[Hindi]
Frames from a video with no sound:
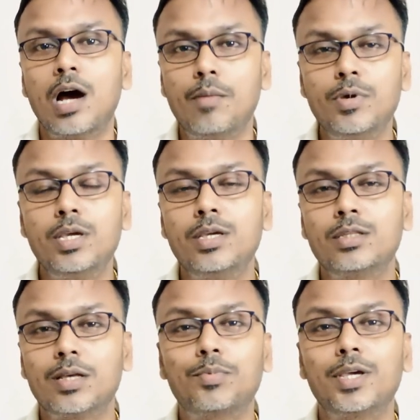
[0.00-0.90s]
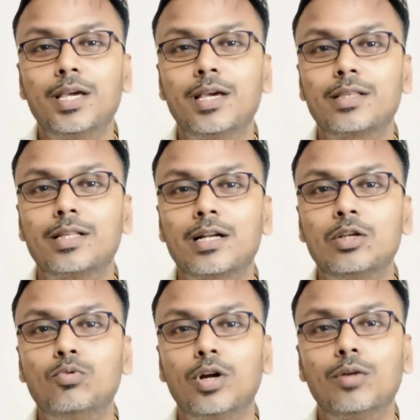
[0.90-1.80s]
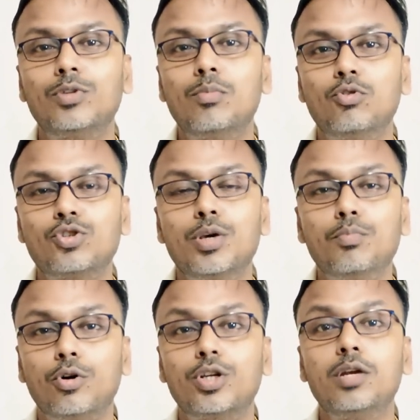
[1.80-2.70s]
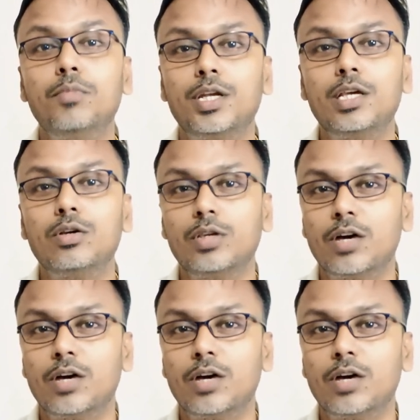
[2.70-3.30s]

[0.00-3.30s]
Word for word: अभी सबके एग्जैक्टली वन ऑफ द मोस्ट इम्पॉर्टेंट मीटिंग